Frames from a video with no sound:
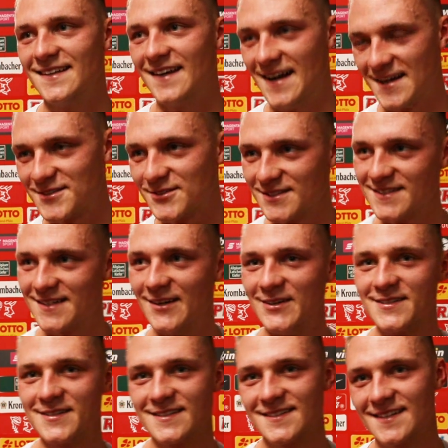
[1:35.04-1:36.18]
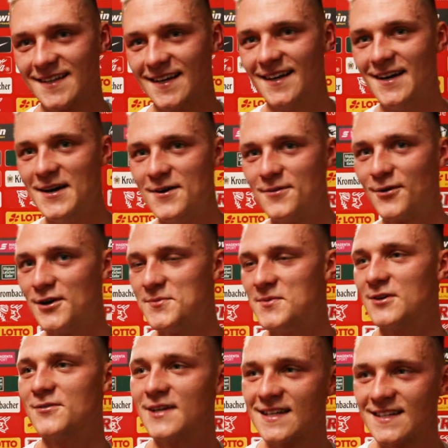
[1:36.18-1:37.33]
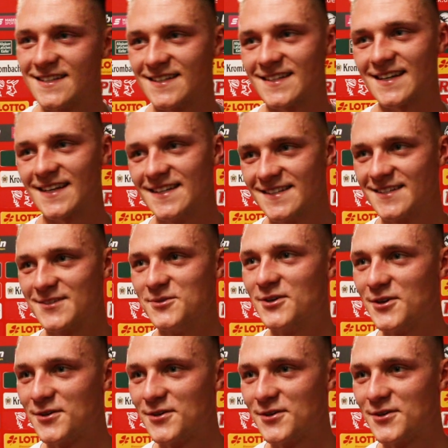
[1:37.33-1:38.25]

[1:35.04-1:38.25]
Ja, so sieht's aus. Jetzt freue ich mich auf eine richtig, richtig gute